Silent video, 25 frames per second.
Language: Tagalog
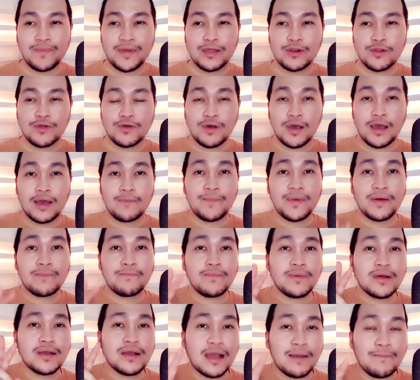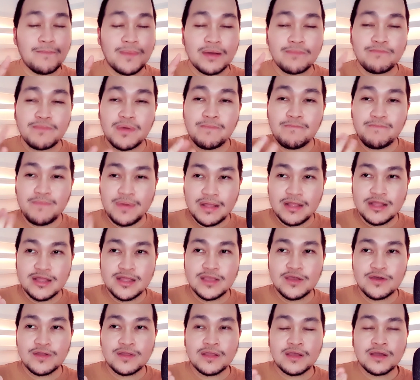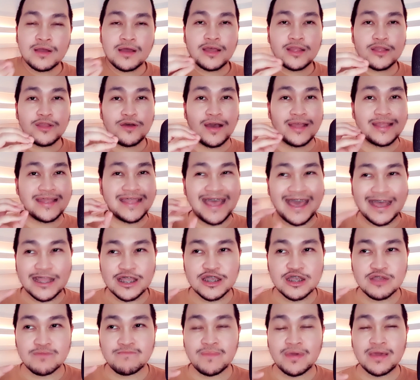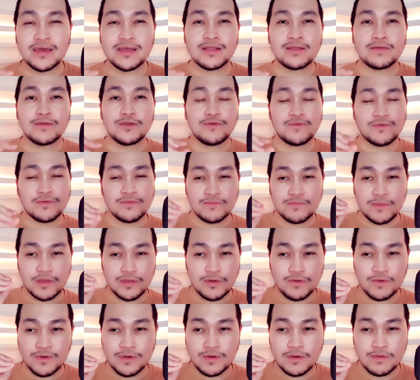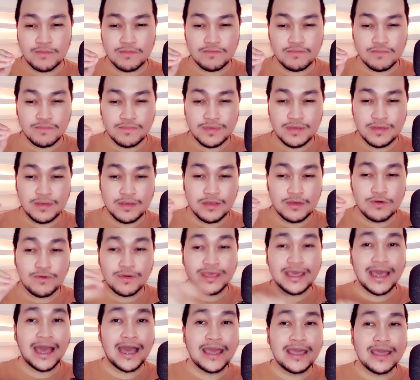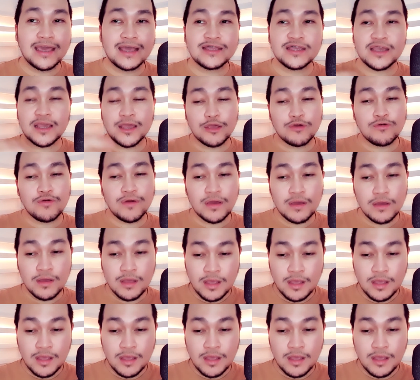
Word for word: Pero mag, magbe-build yun ng ano, attachment, yung, yung, yung yaya at yung